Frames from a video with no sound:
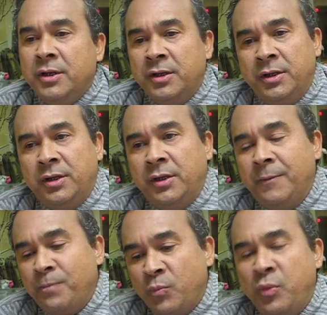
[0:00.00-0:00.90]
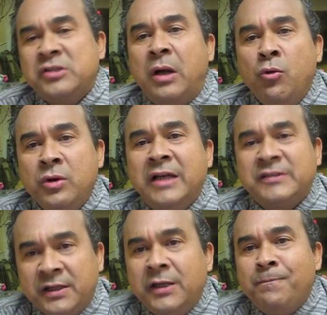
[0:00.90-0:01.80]
Y pues aún
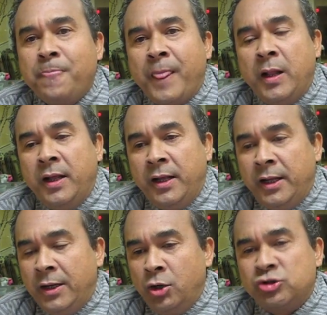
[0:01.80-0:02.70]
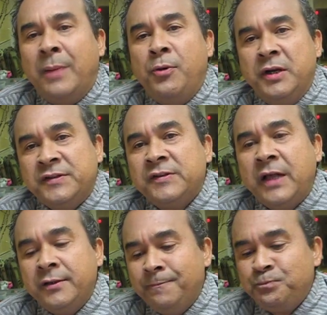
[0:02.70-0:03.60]
así eh, los japoneses
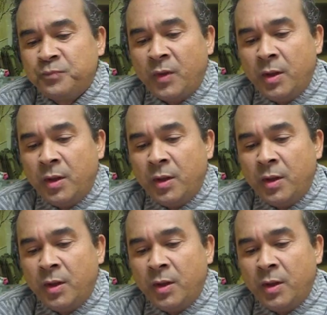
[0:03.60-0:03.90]
han